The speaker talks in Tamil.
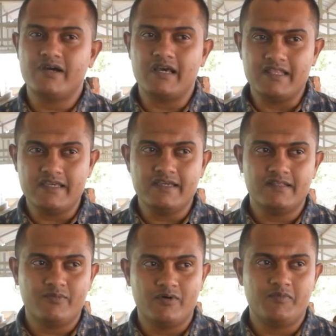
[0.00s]
மாடு அதிக
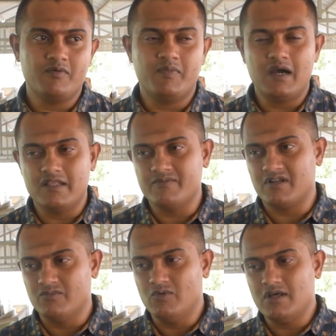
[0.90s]
ஈத்து போகப்போ பால் அதிகமாக
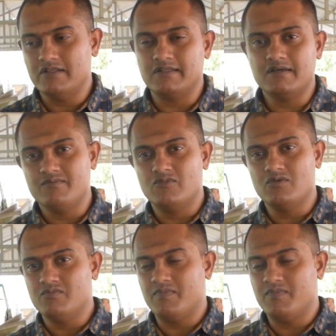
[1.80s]
இருக்கும் மூணாவது ஈத்தில் தான் முழு